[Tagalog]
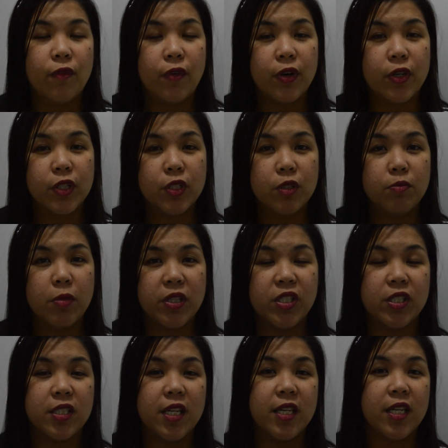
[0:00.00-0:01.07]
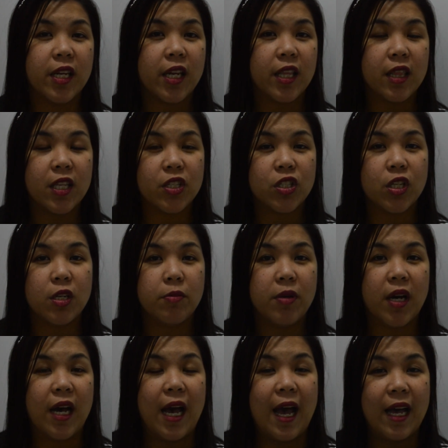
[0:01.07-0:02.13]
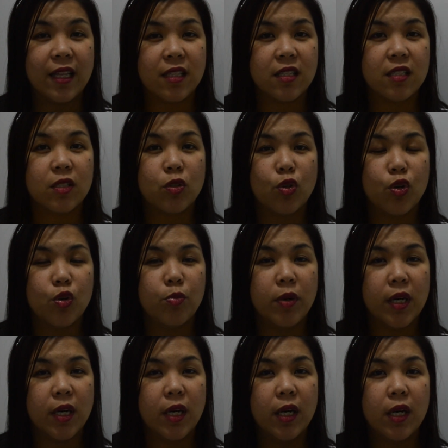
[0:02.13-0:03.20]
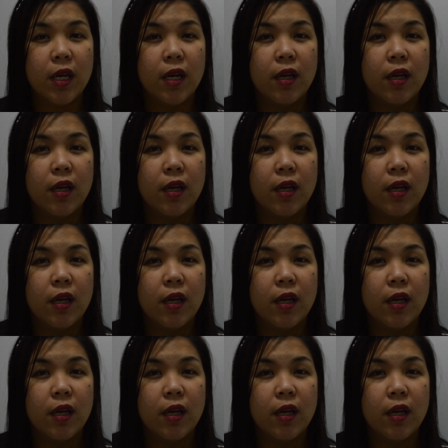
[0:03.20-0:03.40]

First, magge-generate na siya ng mga ads. So, yung mga